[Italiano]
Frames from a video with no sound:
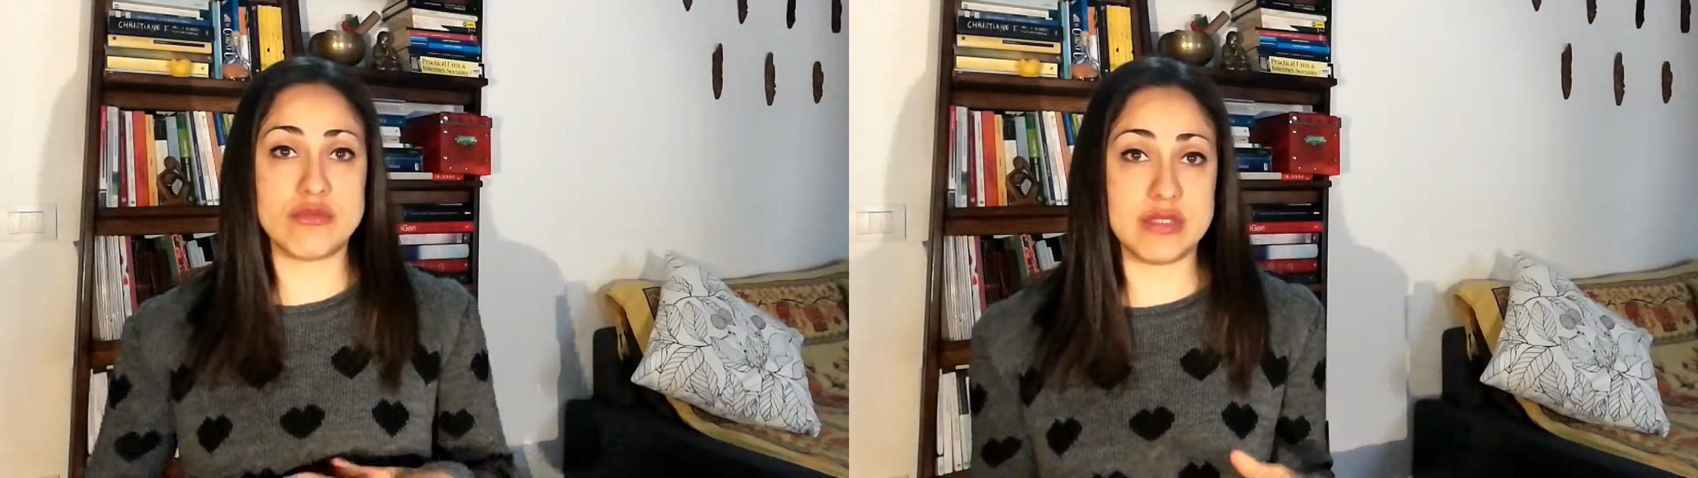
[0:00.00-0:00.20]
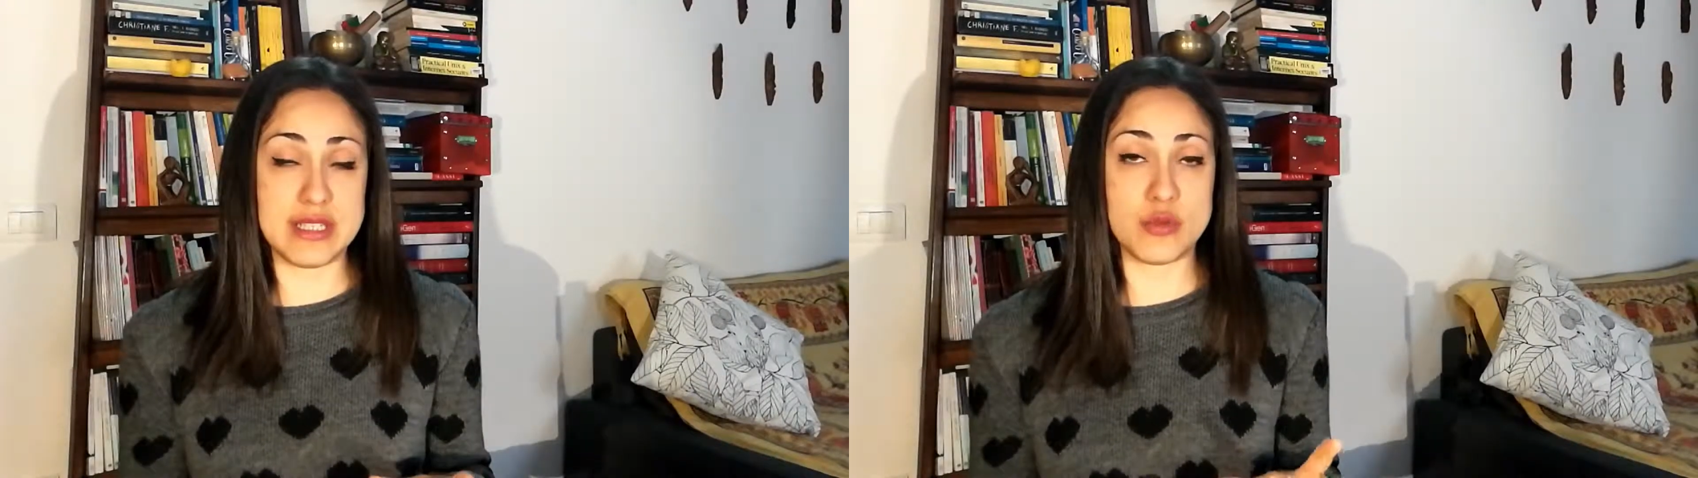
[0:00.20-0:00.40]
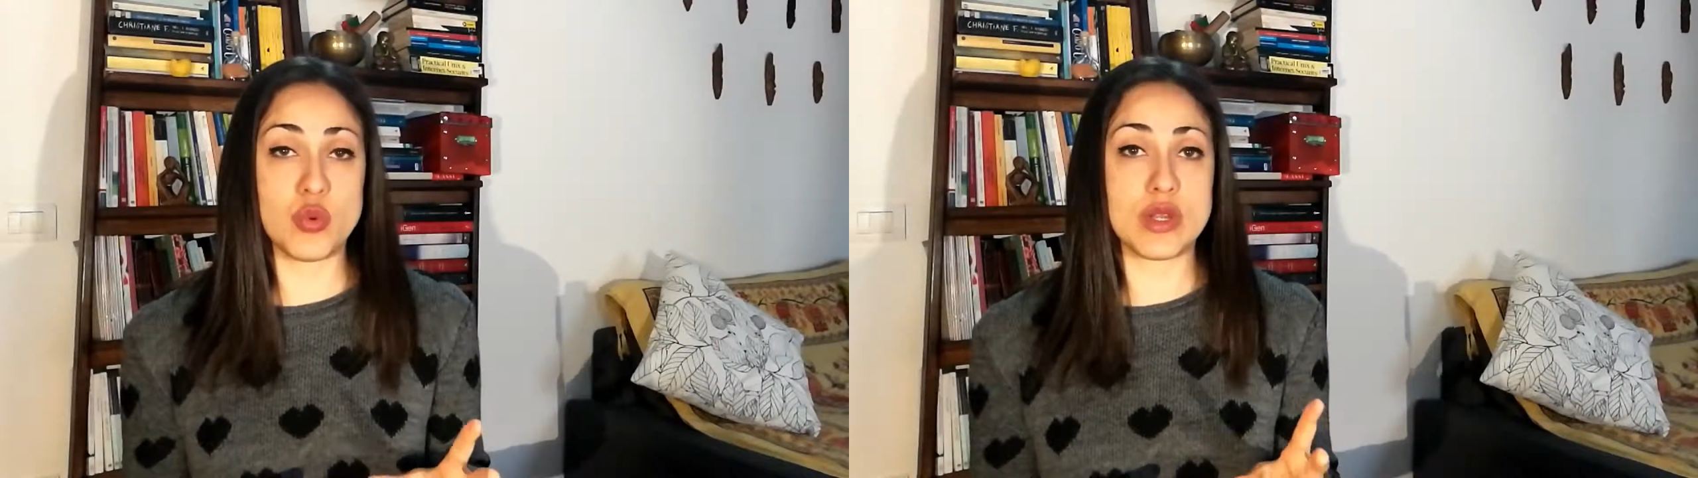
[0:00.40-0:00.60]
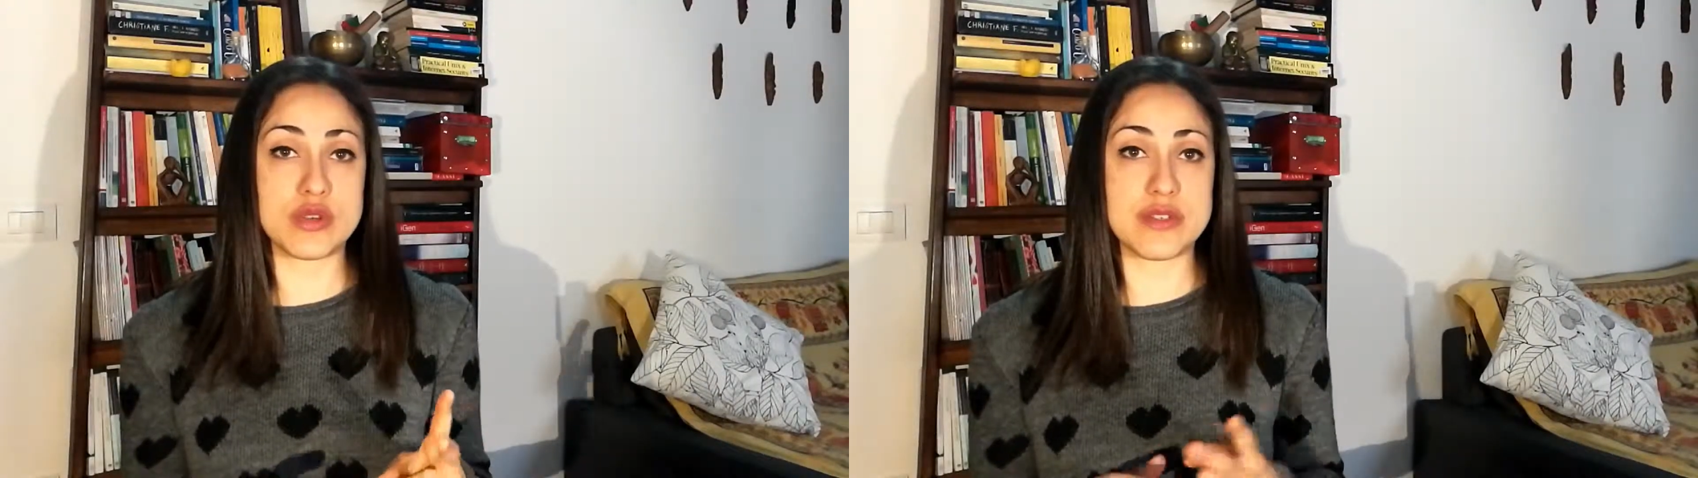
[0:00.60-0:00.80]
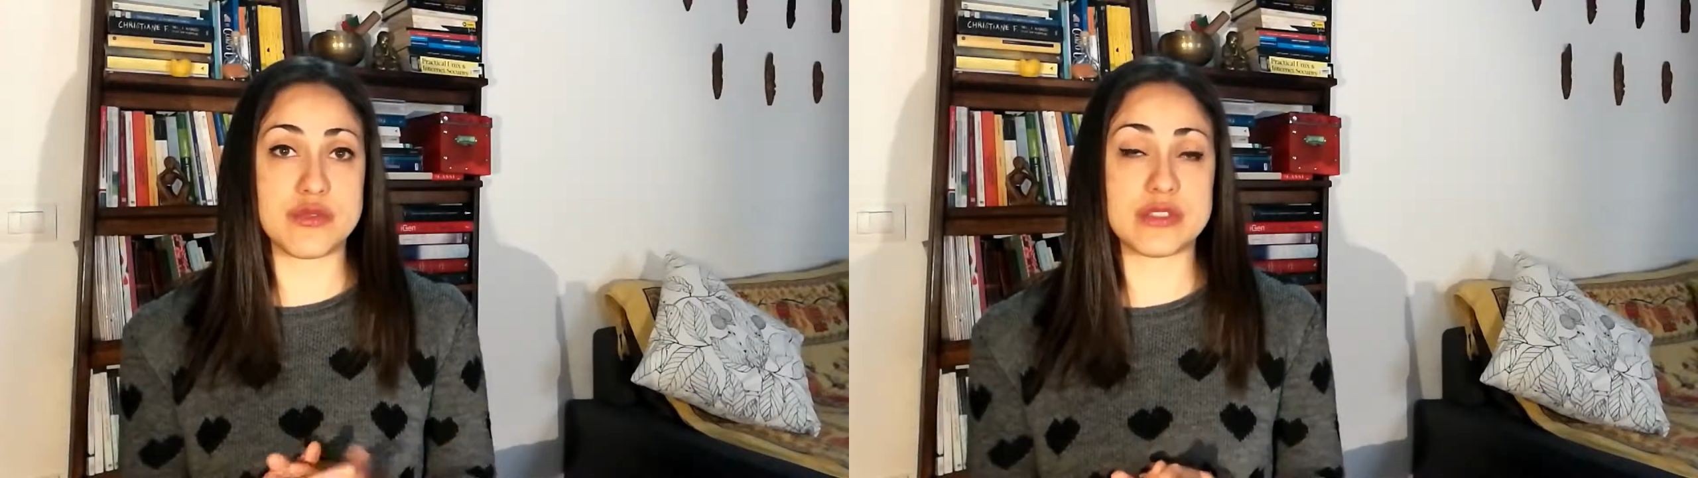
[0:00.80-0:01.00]
due
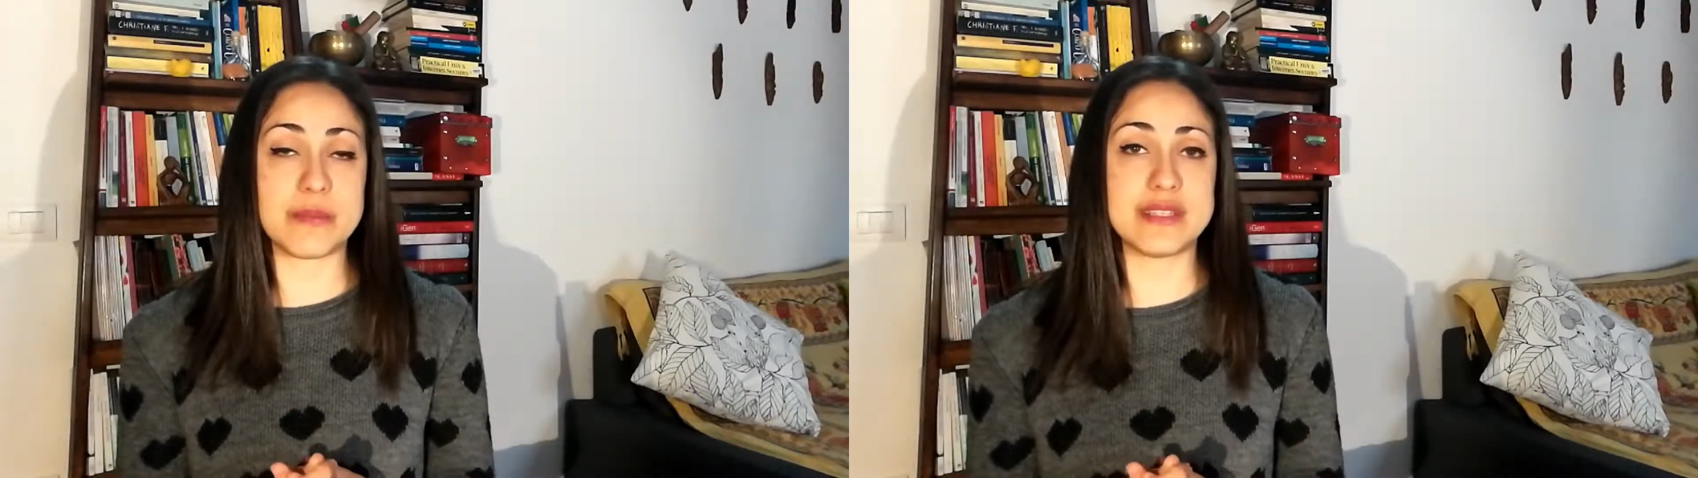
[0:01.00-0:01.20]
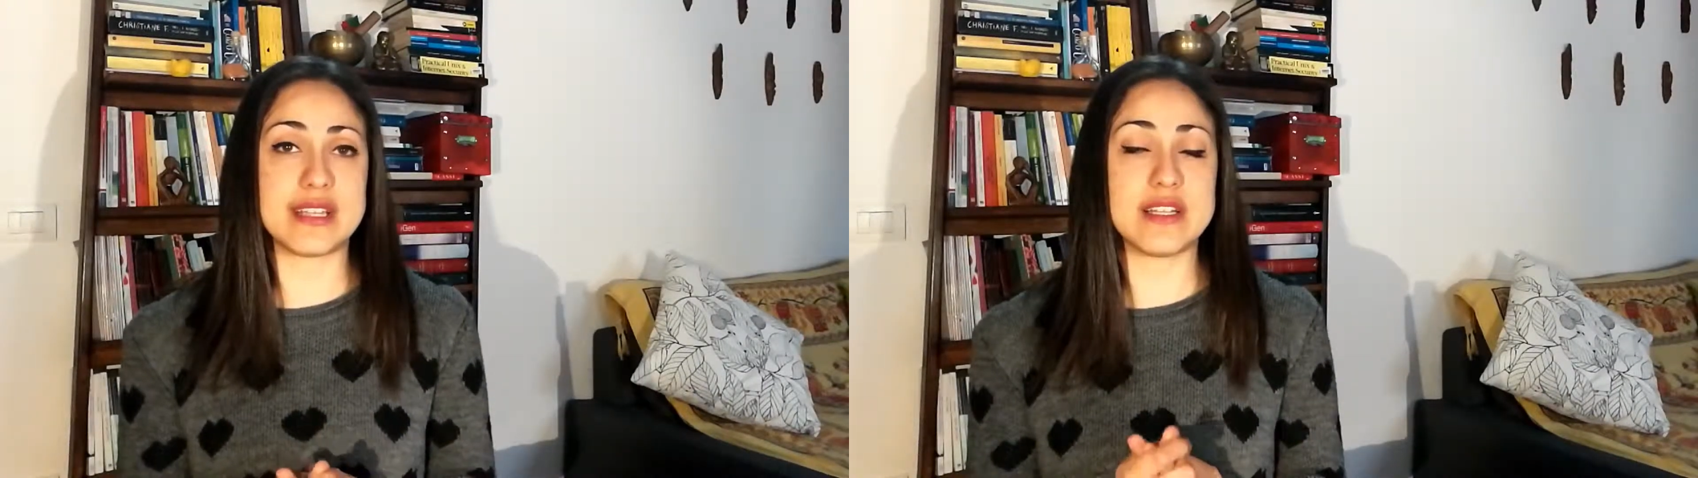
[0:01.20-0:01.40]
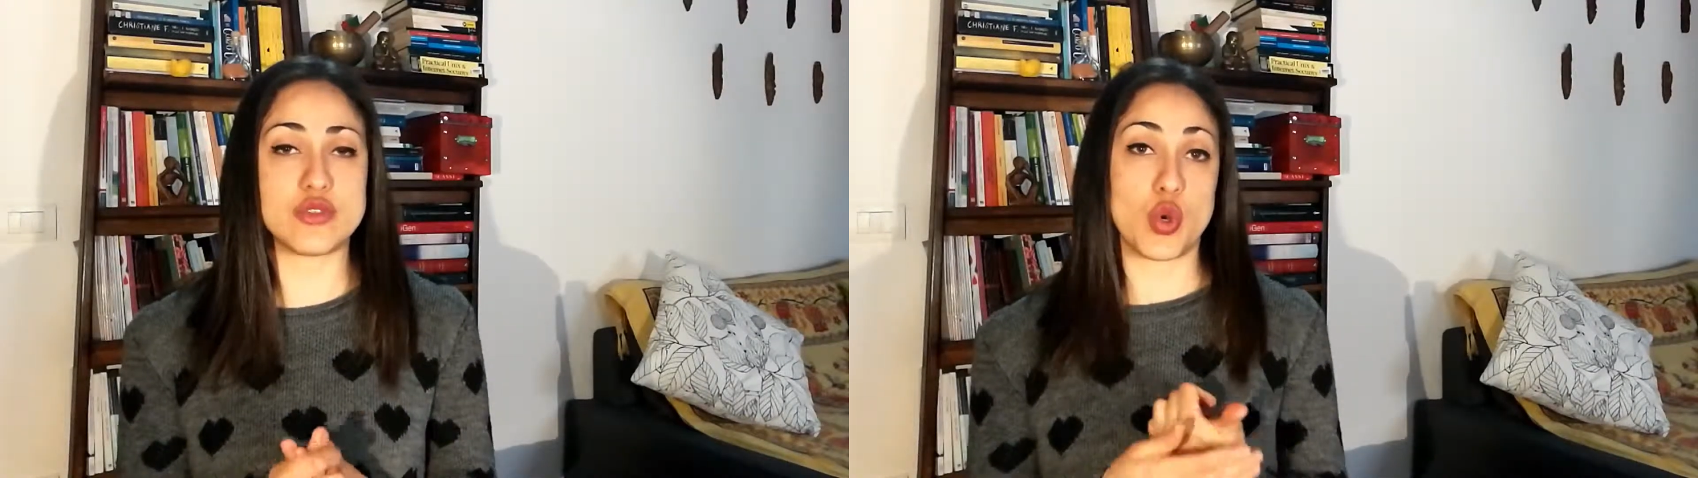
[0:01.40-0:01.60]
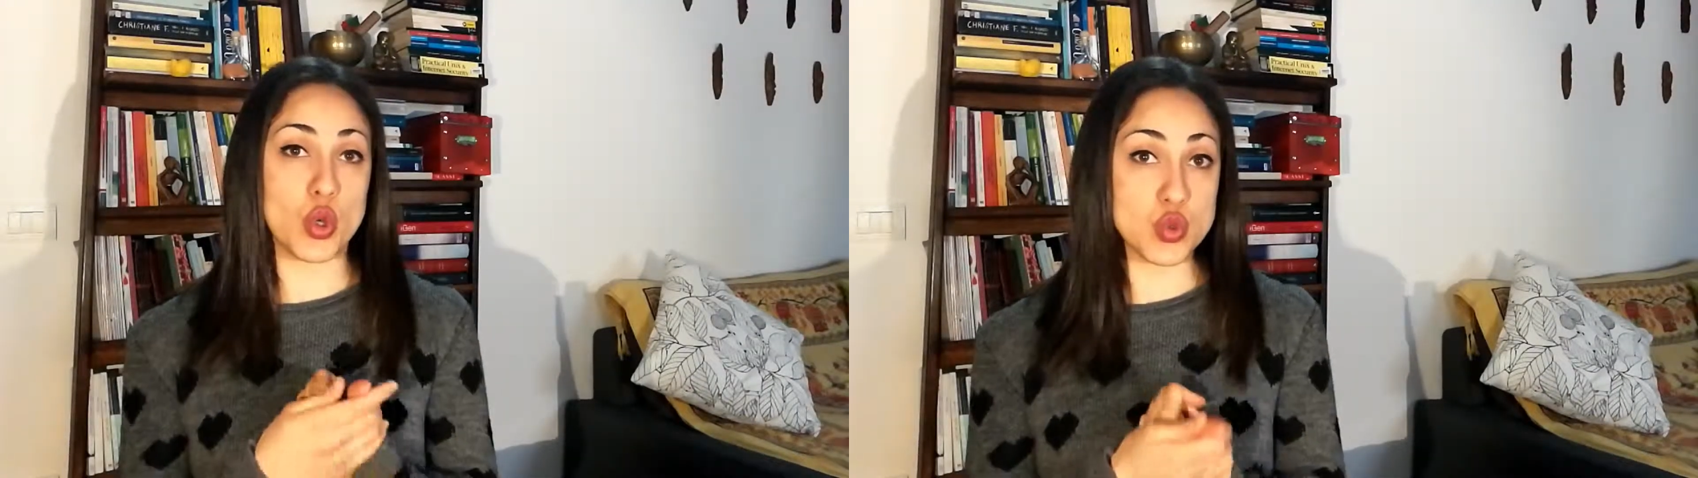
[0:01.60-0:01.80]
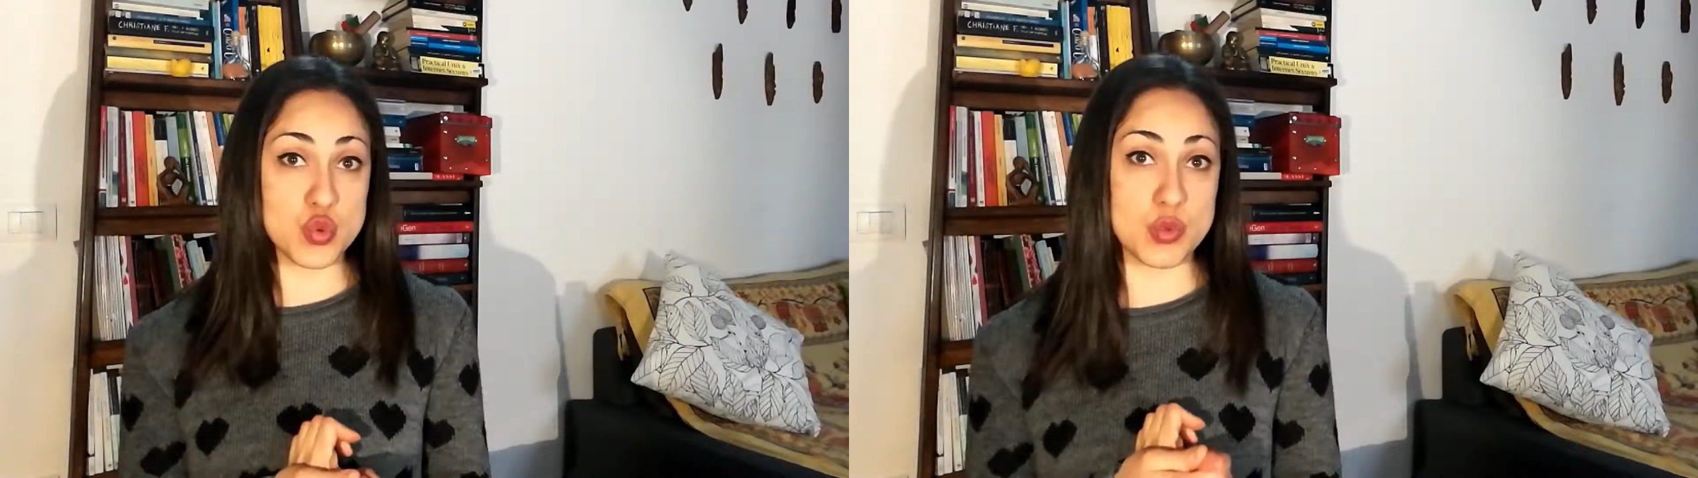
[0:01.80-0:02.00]
cose fondamentali sono
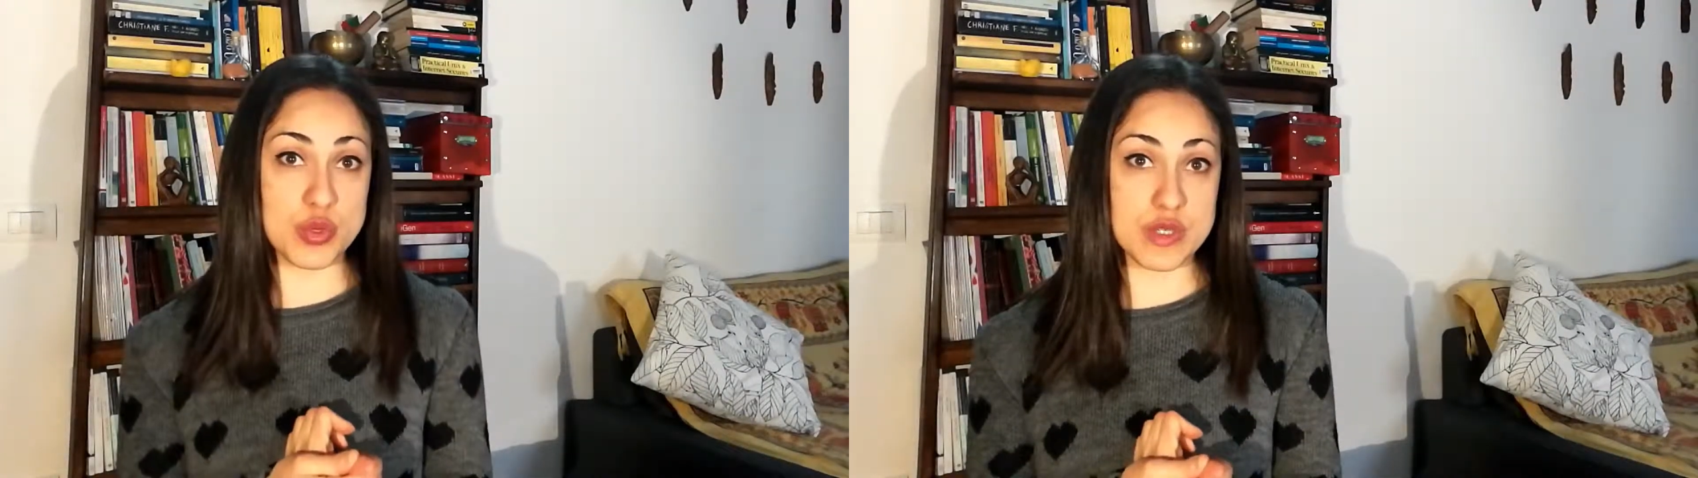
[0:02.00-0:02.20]
consumo